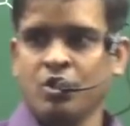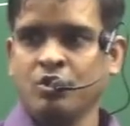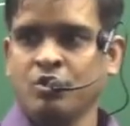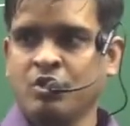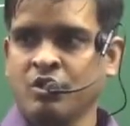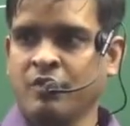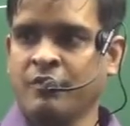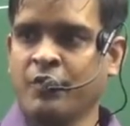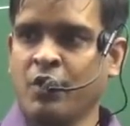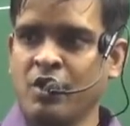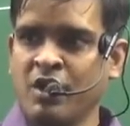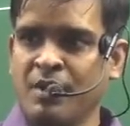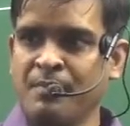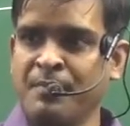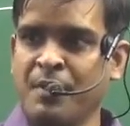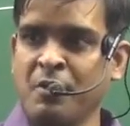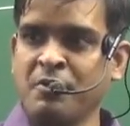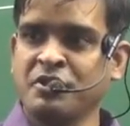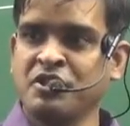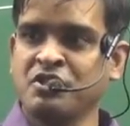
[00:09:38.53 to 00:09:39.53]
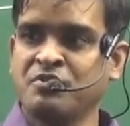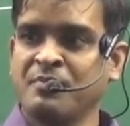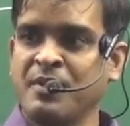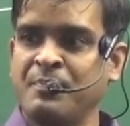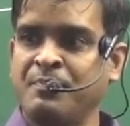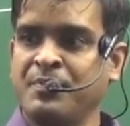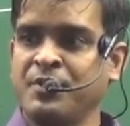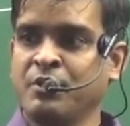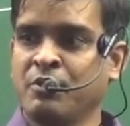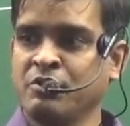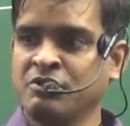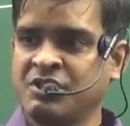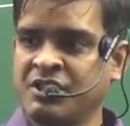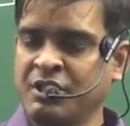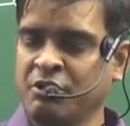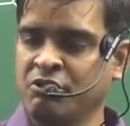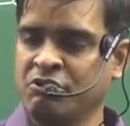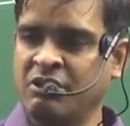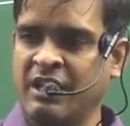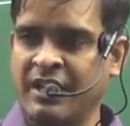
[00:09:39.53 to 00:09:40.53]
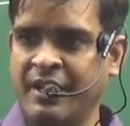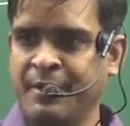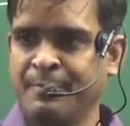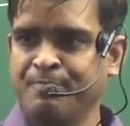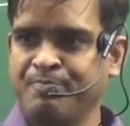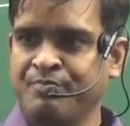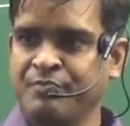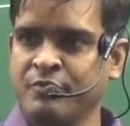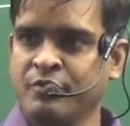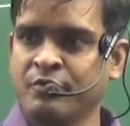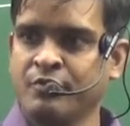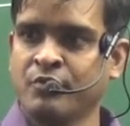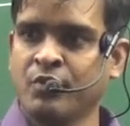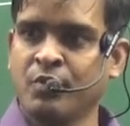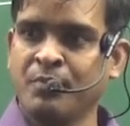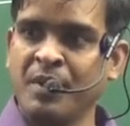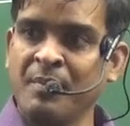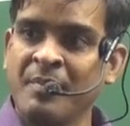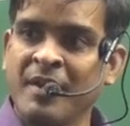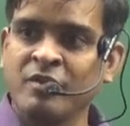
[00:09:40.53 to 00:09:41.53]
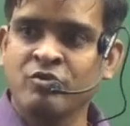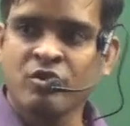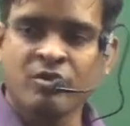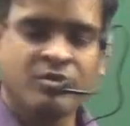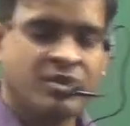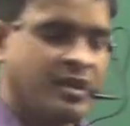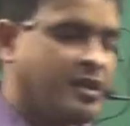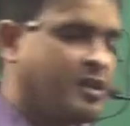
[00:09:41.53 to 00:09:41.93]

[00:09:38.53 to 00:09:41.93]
तो वो कंपाउंड जिसमें पीओसी होता है वो भी मेजो होते